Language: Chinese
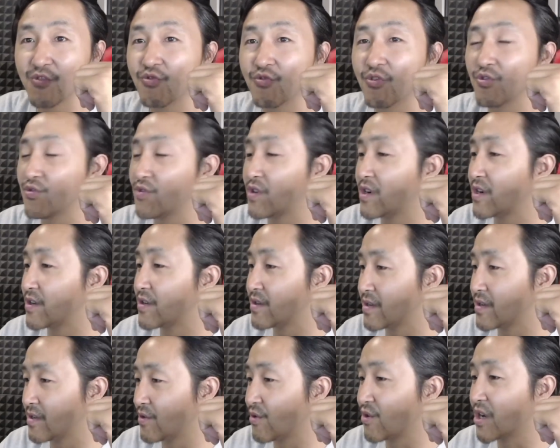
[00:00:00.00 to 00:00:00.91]
如果说
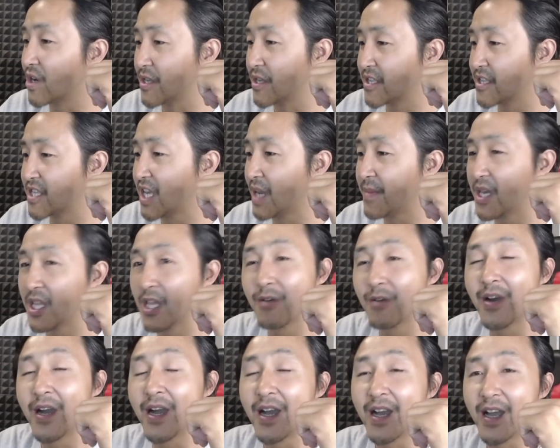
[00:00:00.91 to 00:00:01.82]
有可能见面的
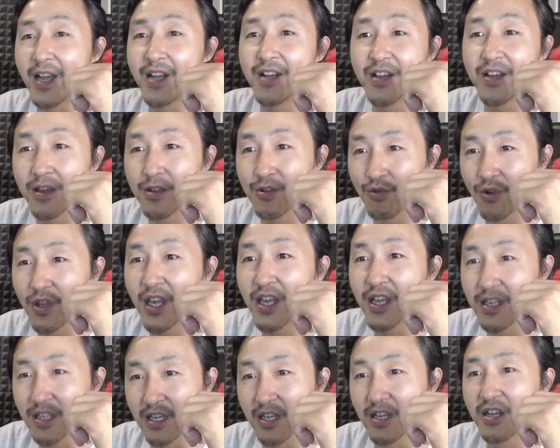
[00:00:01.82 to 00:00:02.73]
话，还可以坐在
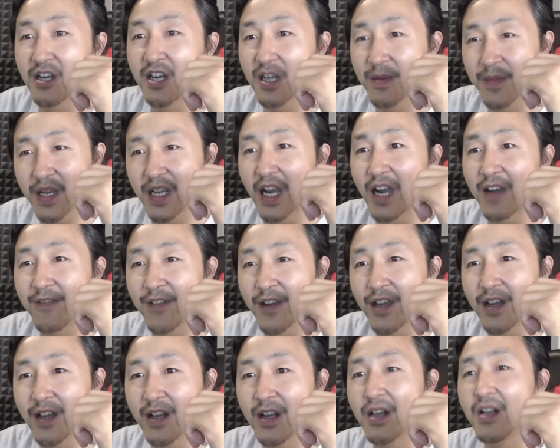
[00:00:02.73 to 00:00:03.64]
一起喝一杯咖啡。